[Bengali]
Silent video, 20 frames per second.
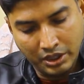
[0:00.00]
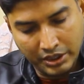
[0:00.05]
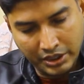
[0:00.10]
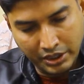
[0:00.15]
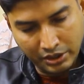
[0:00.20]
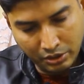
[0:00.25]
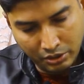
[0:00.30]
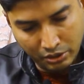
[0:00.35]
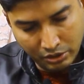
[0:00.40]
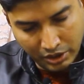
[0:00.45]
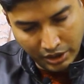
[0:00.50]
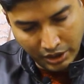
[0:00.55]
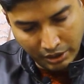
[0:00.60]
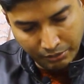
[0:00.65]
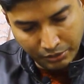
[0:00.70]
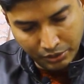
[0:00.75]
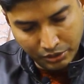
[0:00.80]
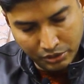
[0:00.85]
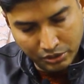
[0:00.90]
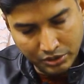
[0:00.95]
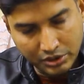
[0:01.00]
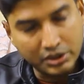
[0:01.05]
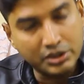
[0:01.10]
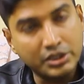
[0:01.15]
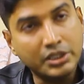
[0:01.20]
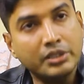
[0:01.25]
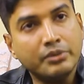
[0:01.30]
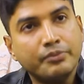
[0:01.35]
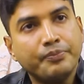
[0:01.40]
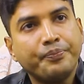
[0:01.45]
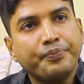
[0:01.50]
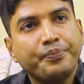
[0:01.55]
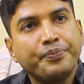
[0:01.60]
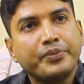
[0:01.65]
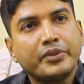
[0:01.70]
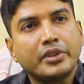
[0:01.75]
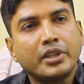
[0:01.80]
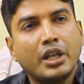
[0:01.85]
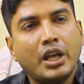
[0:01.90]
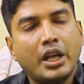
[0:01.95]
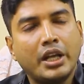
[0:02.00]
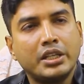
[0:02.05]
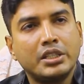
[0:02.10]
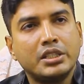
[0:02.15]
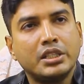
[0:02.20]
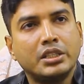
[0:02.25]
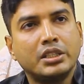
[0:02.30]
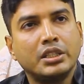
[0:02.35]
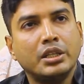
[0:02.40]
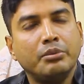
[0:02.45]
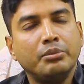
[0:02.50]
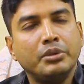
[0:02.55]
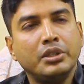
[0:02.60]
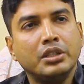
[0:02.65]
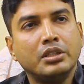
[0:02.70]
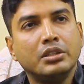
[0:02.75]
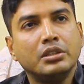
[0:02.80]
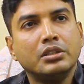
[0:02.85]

কৃতজ্ঞতা জ্ঞাপন করতেছি একই সাথে আমি